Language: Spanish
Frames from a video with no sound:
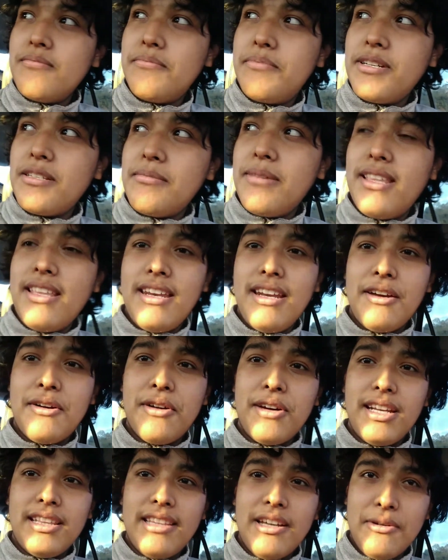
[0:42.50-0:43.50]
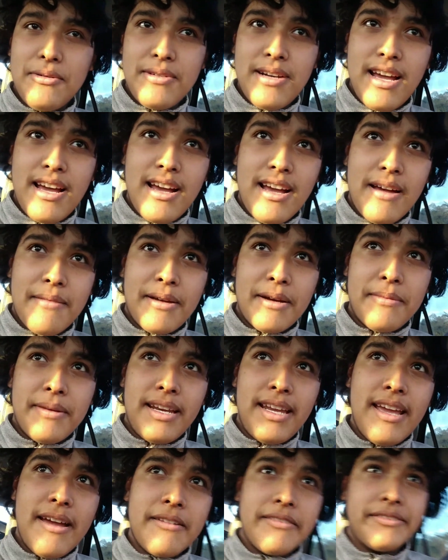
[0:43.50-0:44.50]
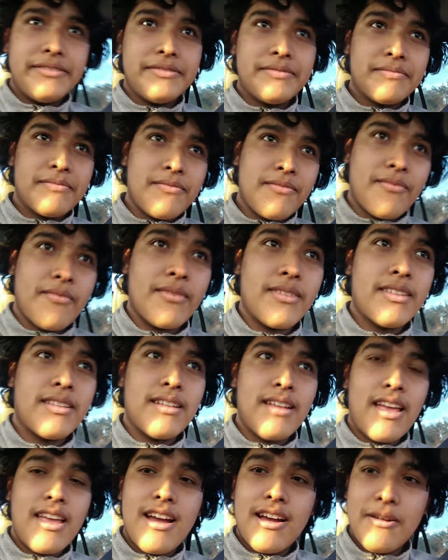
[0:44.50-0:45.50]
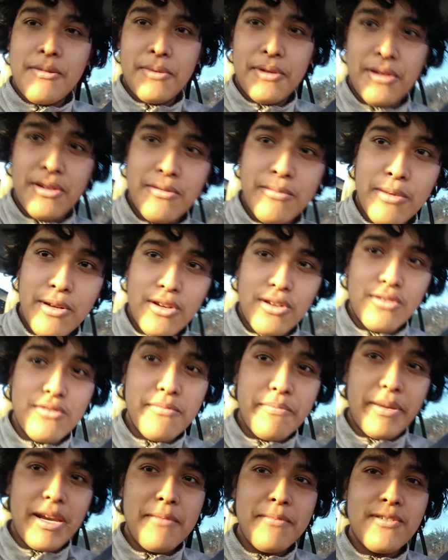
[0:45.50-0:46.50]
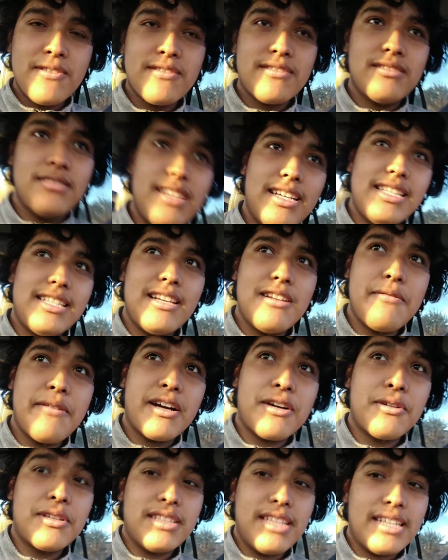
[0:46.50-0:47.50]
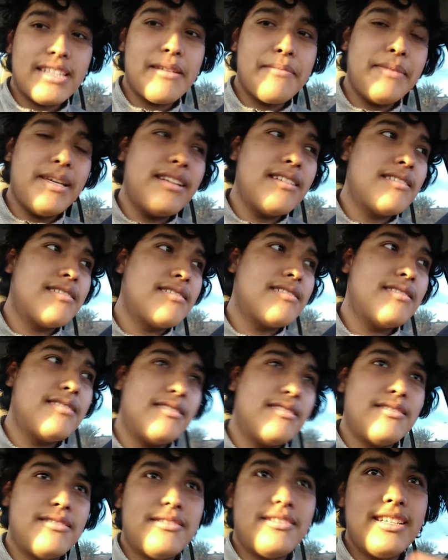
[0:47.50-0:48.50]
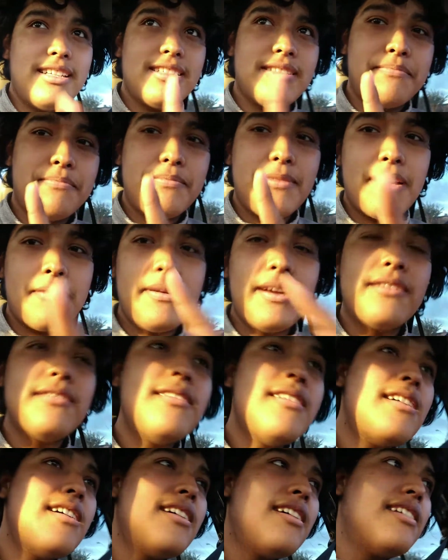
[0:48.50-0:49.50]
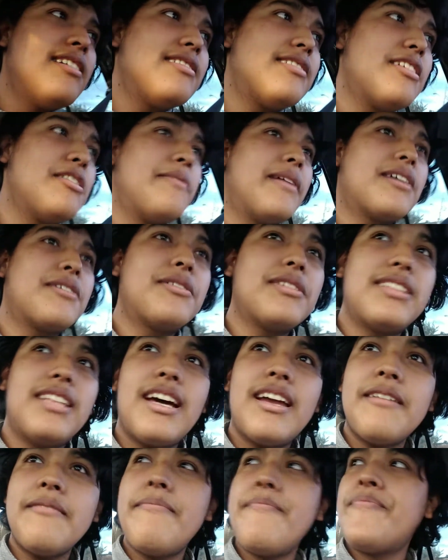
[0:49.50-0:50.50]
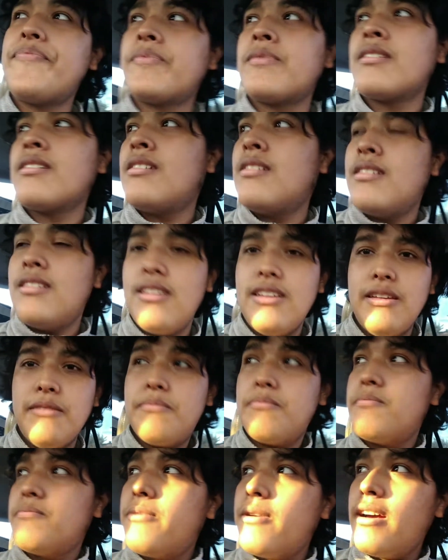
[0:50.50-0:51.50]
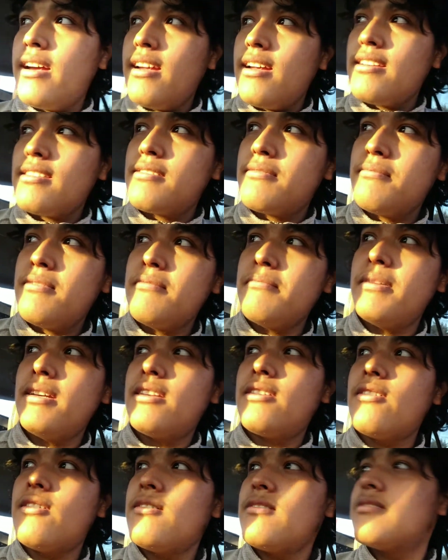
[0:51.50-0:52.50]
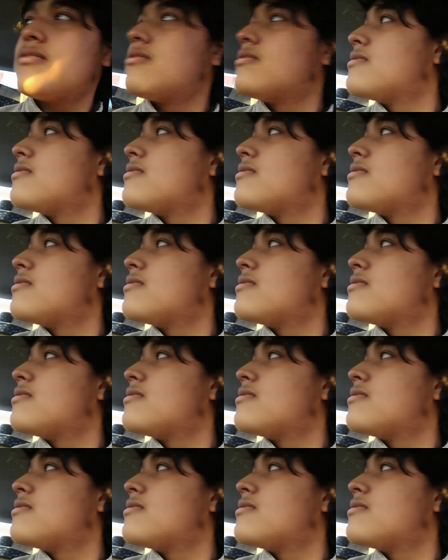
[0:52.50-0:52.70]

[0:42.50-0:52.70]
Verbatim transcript: pues me dirijo ahorita a una barbería. Allá voy, con un primo, él se lo va a cortar también, no es barbero, se lo va a cortar y pues me invitó.